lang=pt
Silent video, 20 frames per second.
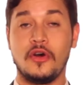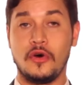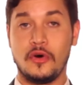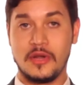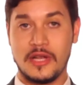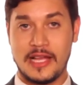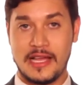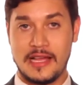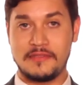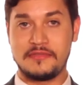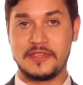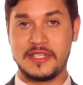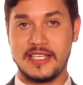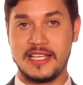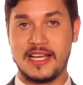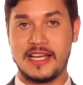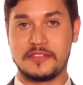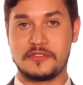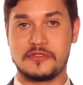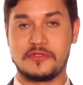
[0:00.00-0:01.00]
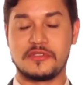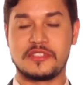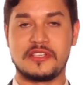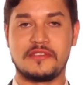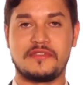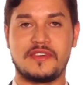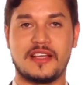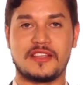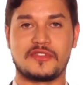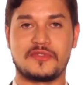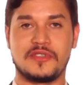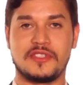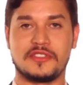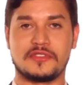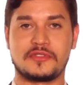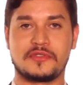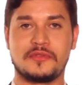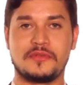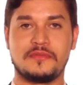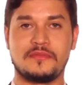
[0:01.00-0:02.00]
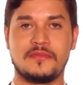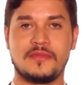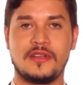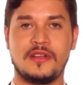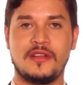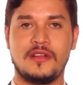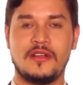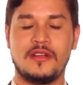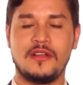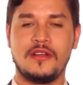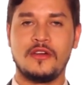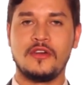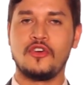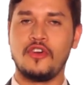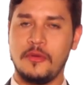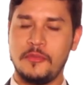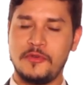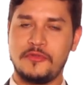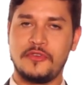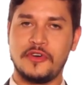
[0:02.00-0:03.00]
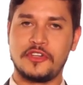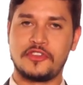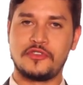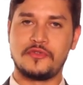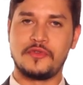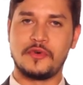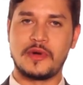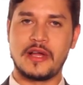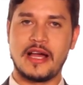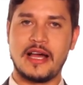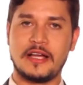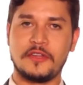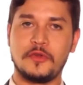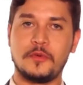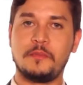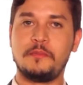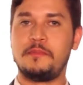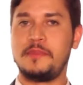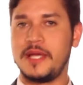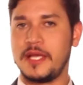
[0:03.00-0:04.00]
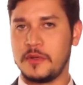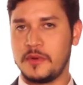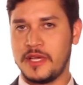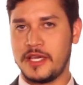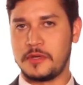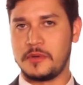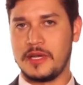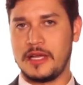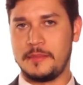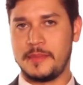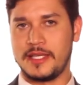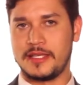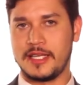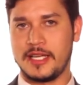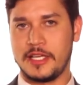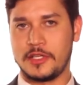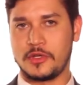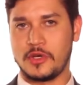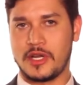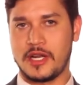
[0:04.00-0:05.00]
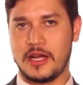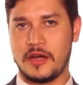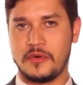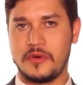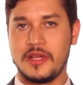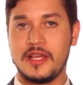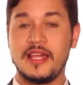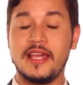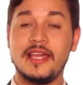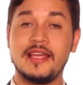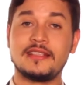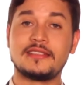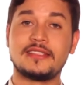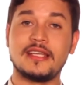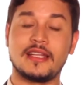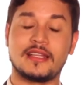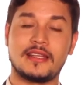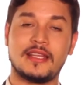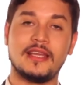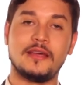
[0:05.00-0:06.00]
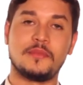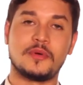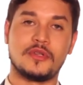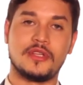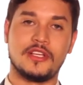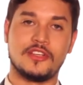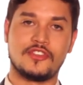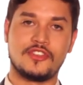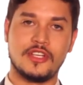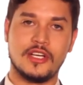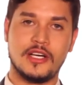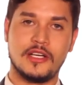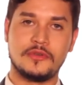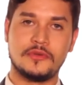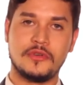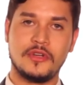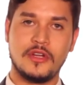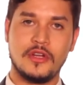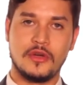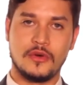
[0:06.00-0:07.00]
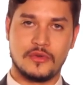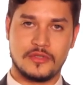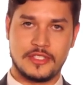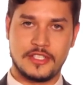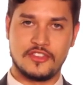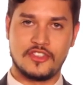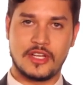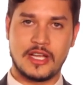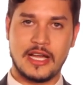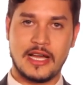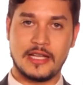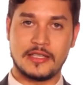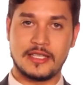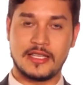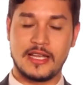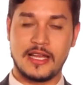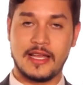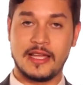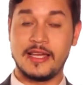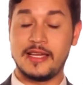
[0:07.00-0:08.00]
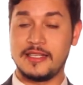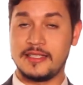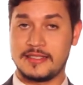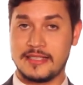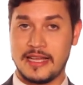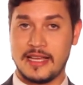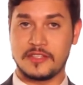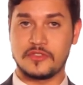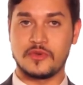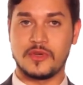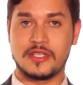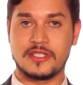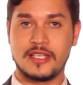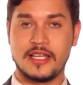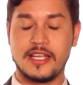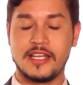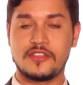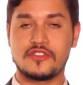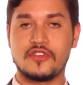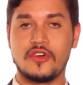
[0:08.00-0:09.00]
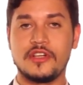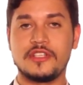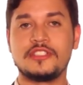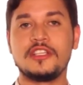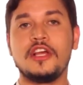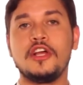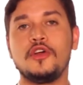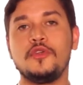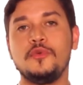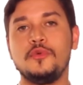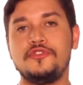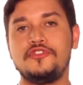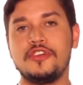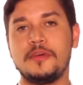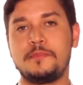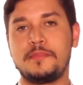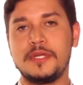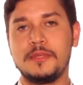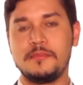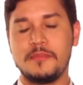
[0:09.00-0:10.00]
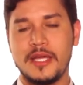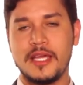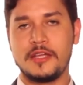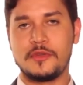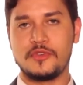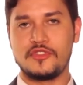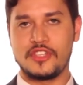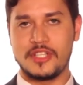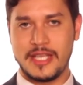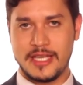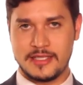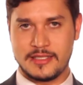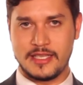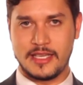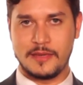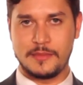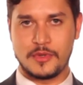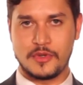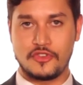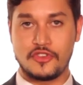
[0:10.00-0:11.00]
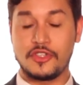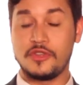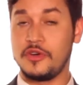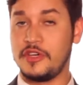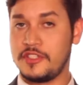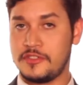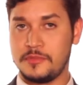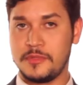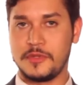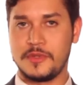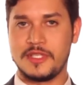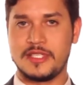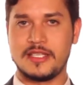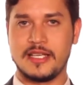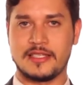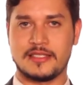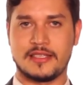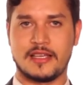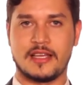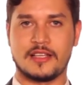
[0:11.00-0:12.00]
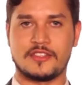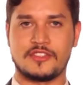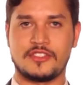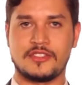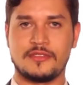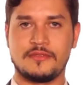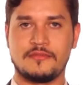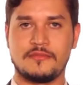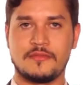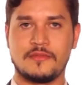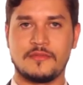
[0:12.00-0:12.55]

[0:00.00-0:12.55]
Olá, afiliados do Sinfaz Fisco. Como foi divulgado pelo regulamento eleitoral em setembro deste ano, o sindicato irá realizar suas eleições no dia 1 de dezembro de 2017.